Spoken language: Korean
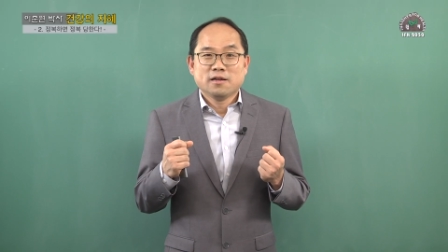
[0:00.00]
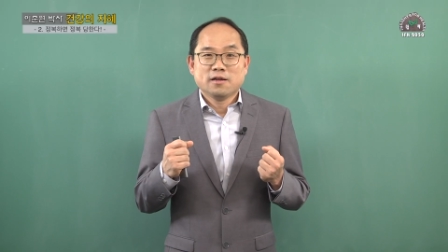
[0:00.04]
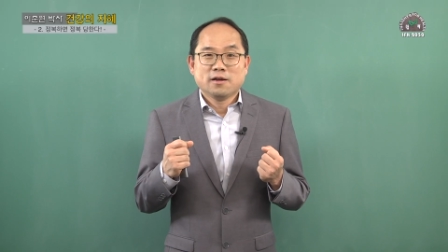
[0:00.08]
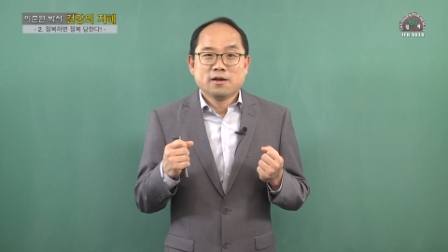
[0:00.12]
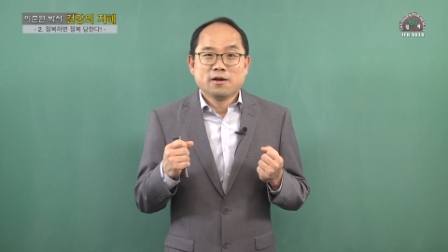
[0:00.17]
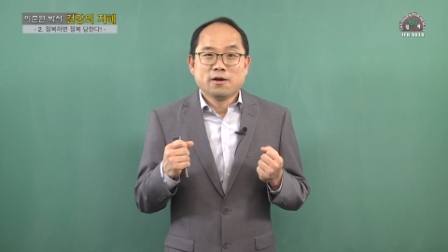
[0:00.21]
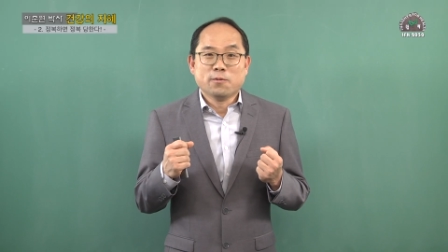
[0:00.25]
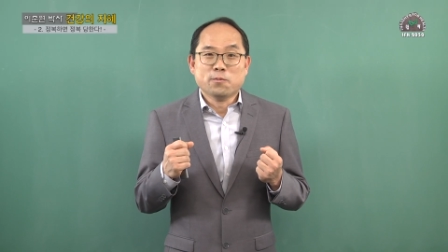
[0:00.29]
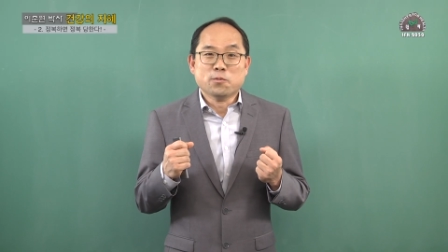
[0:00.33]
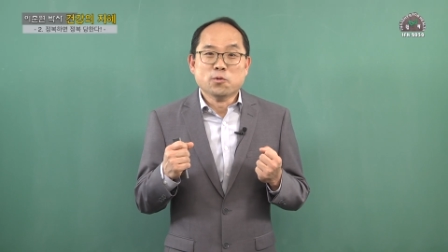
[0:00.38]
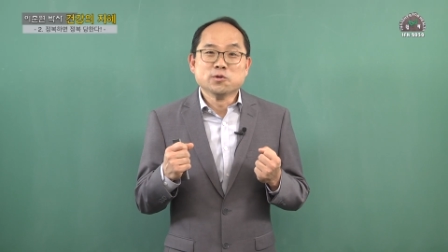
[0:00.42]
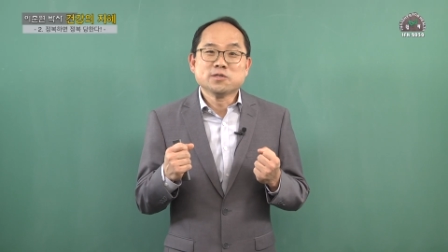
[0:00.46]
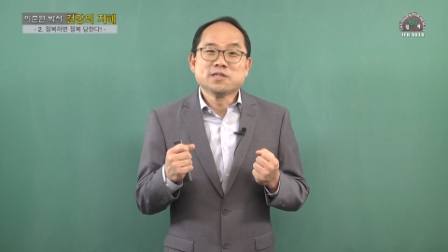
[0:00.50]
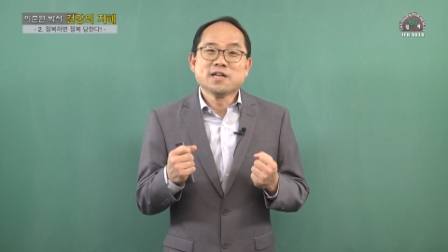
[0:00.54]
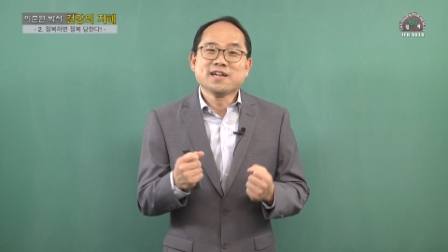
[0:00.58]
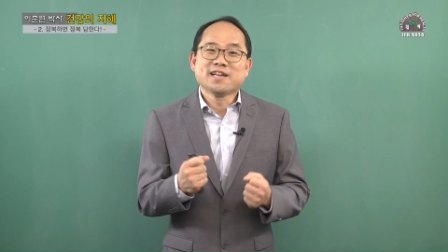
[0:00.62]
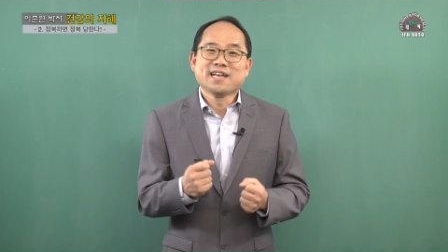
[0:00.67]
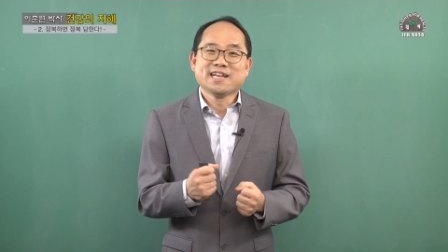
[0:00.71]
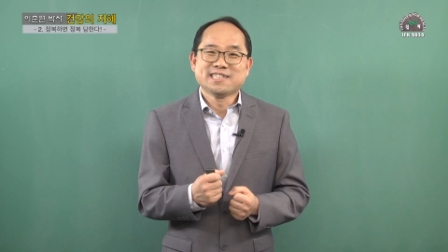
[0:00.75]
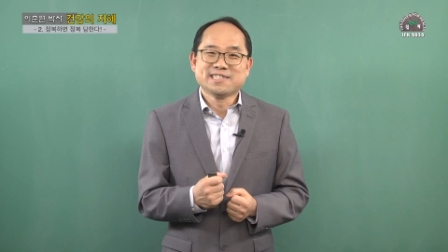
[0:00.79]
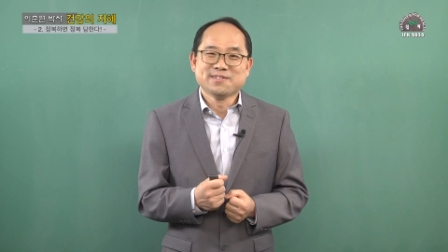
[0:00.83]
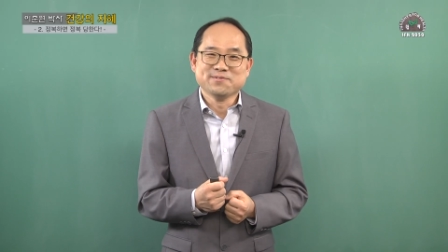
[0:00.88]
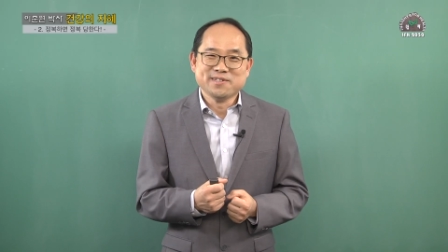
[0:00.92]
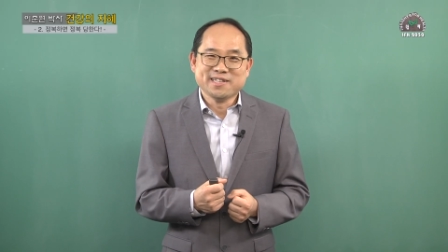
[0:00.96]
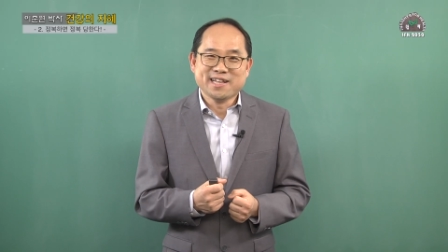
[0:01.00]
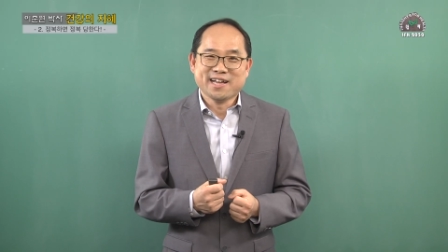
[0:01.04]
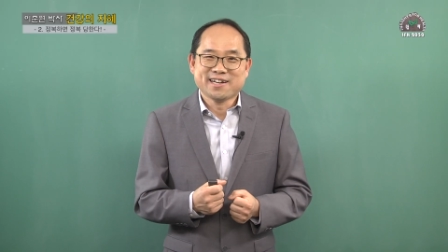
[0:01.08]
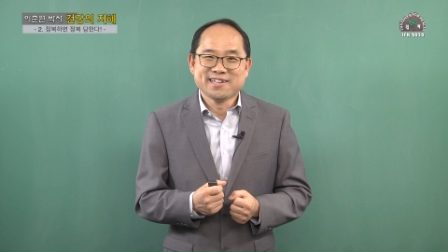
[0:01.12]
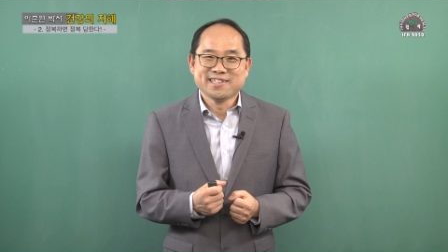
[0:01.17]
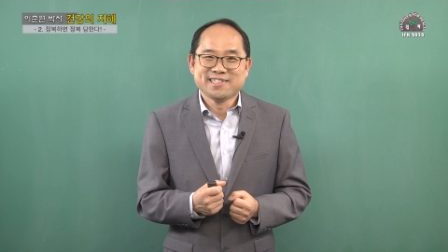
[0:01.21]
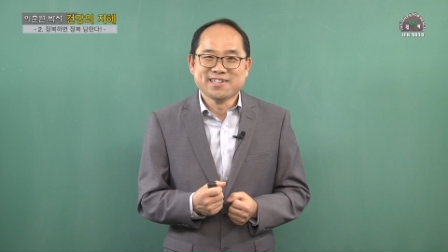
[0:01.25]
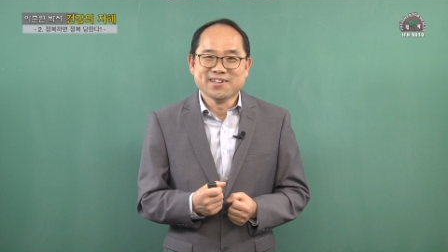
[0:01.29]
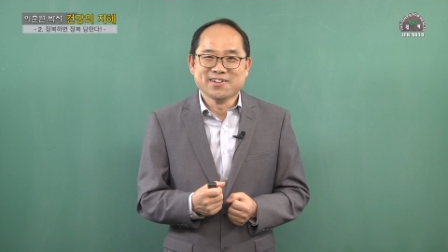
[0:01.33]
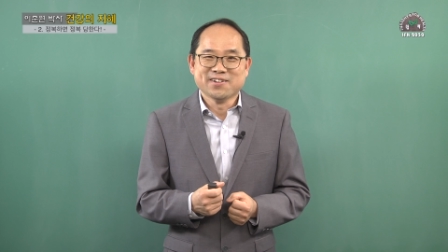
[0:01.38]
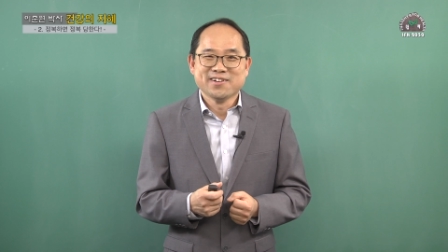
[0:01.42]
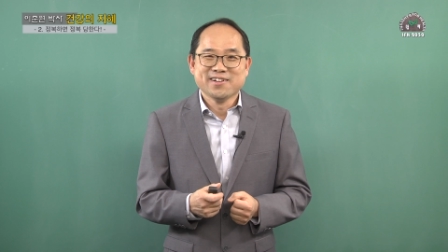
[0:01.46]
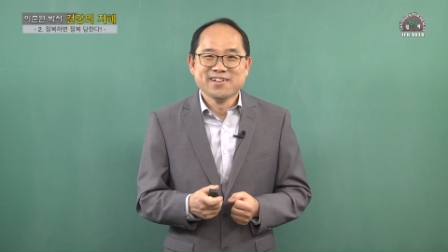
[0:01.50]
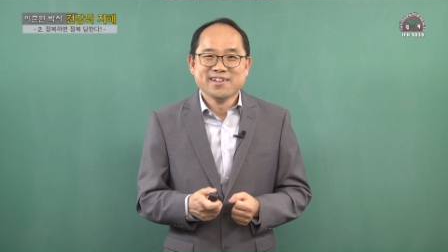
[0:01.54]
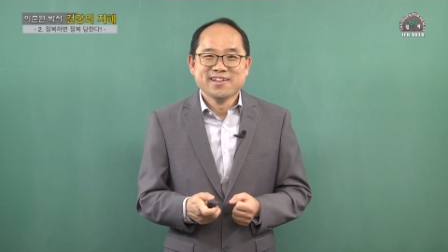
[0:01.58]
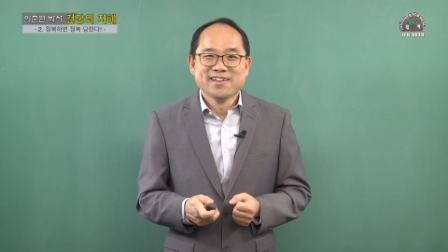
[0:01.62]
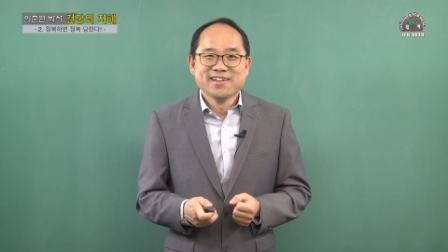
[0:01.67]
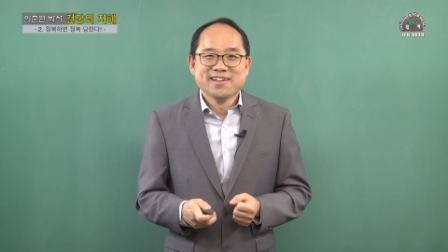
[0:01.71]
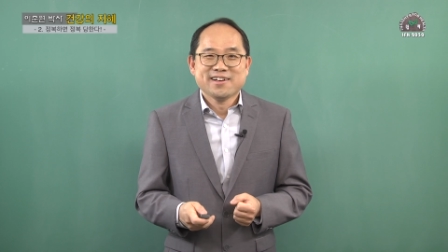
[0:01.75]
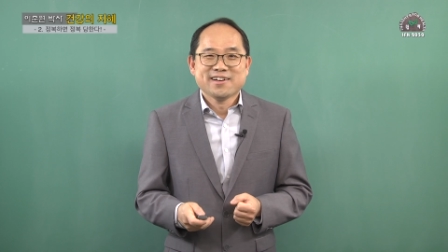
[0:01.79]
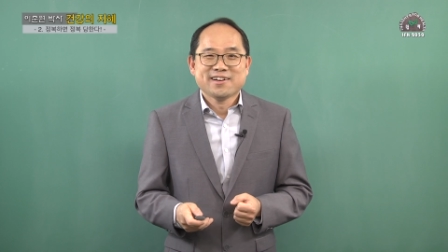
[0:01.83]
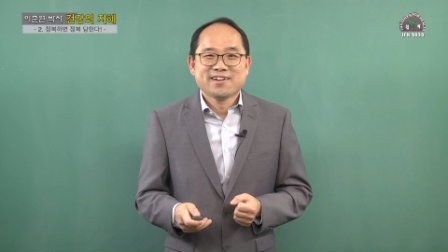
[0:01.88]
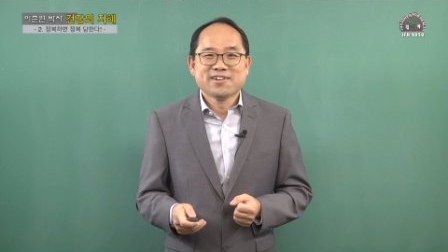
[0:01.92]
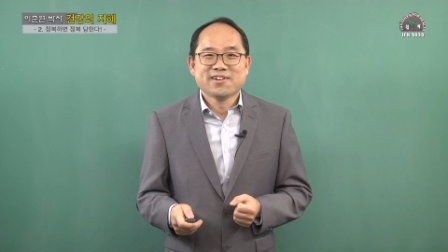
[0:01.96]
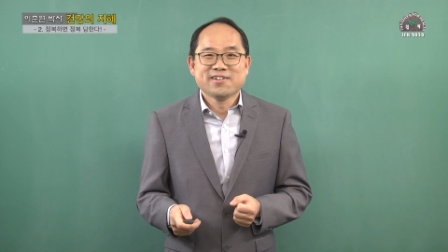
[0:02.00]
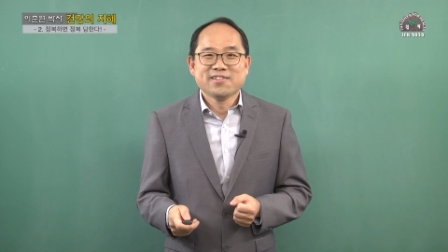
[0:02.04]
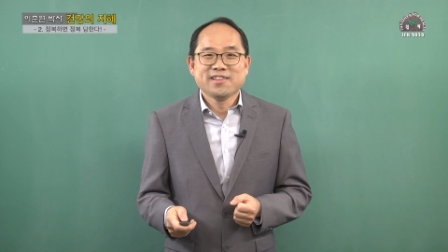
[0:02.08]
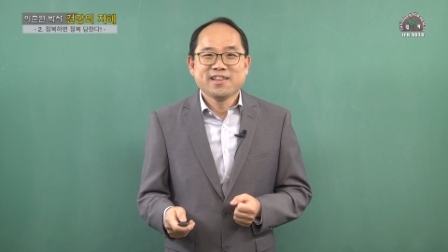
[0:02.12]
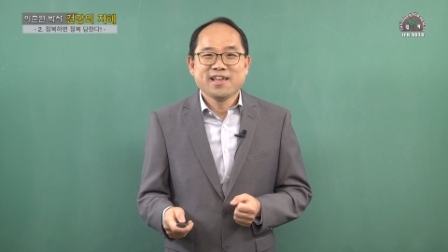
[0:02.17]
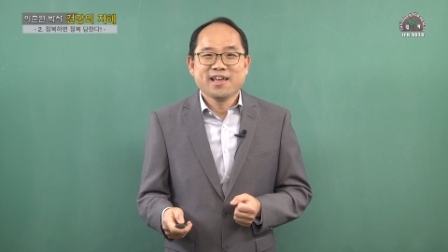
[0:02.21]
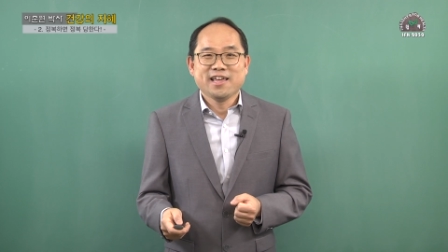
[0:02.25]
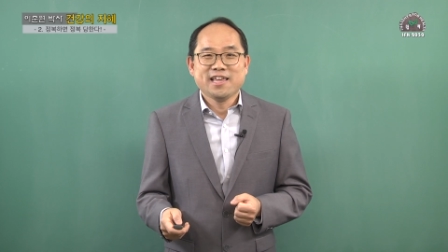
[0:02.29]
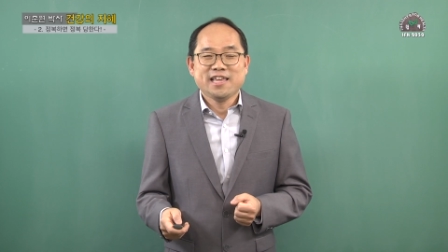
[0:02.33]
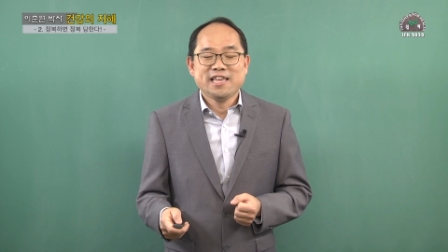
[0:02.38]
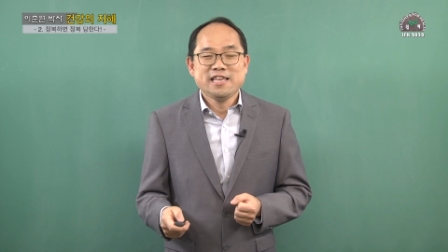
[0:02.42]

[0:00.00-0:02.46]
어, 못 살겠습니다. 그렇죠? 그런데